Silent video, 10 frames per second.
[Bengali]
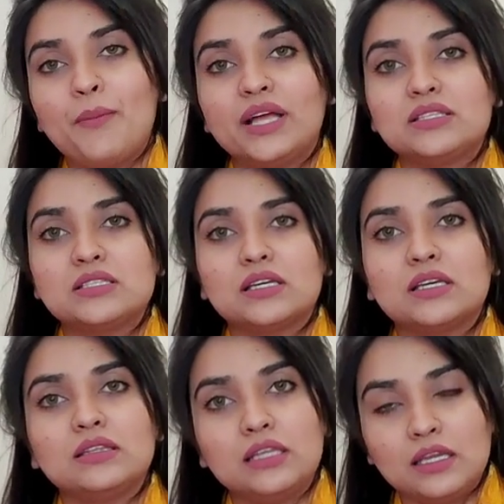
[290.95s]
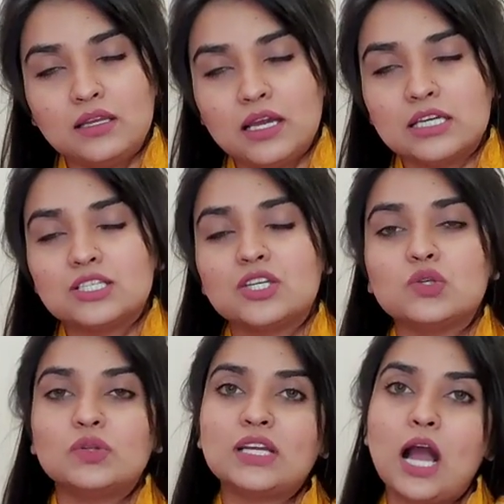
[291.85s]
বাচ্চাকে দিন সে
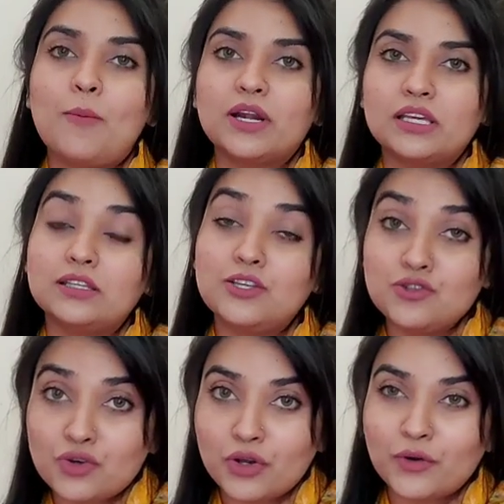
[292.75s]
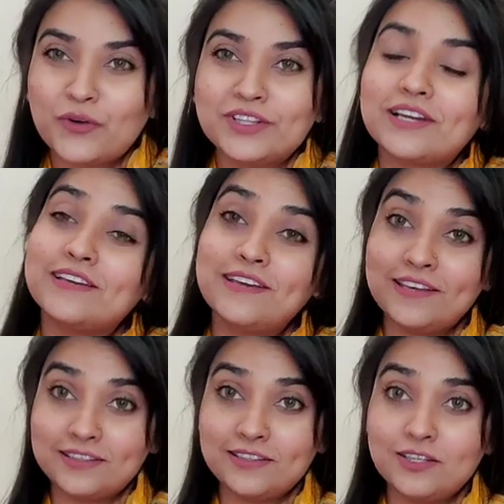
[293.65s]
যদি খাবার খেতে এনজয় করে তাকে
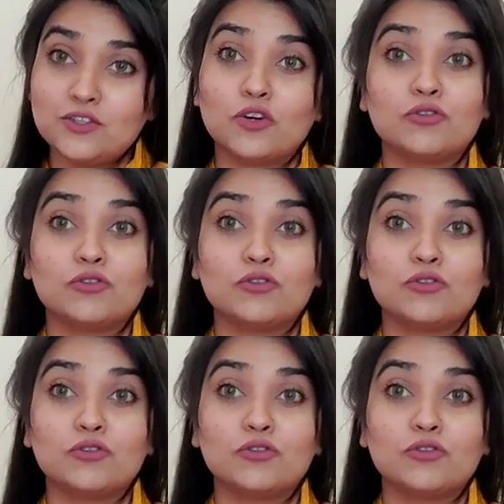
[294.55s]
খেতে দিন